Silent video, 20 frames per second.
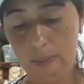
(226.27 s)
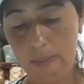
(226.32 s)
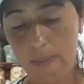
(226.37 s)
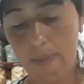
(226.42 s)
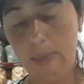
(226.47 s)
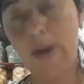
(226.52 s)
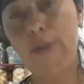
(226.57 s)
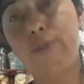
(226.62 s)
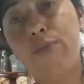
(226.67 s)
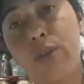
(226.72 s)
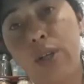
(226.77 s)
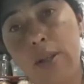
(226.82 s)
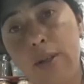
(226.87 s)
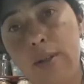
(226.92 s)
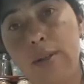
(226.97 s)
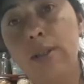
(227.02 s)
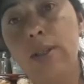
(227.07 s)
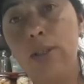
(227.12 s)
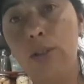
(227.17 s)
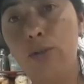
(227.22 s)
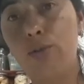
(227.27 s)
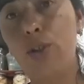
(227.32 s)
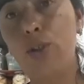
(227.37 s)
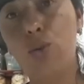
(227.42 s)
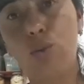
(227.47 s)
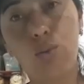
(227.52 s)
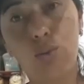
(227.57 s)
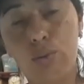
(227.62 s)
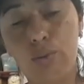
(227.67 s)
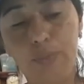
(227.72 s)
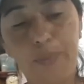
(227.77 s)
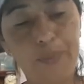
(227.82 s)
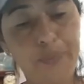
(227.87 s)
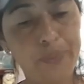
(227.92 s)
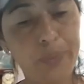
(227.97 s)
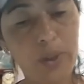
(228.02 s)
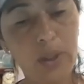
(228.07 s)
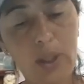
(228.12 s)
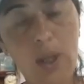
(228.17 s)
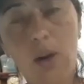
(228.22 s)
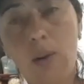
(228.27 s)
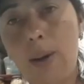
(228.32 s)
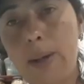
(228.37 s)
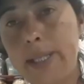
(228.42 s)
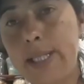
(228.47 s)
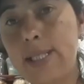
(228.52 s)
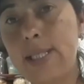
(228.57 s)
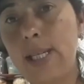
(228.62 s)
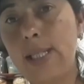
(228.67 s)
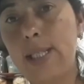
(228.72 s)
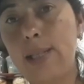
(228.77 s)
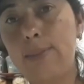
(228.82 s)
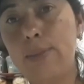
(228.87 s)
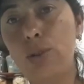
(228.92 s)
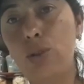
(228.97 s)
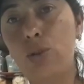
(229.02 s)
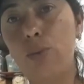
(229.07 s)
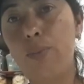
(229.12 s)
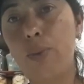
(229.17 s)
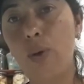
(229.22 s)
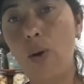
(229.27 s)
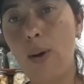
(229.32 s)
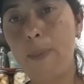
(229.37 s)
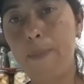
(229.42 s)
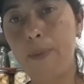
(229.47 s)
Mas foi, foi tudo. Então, é uma receita muito boa,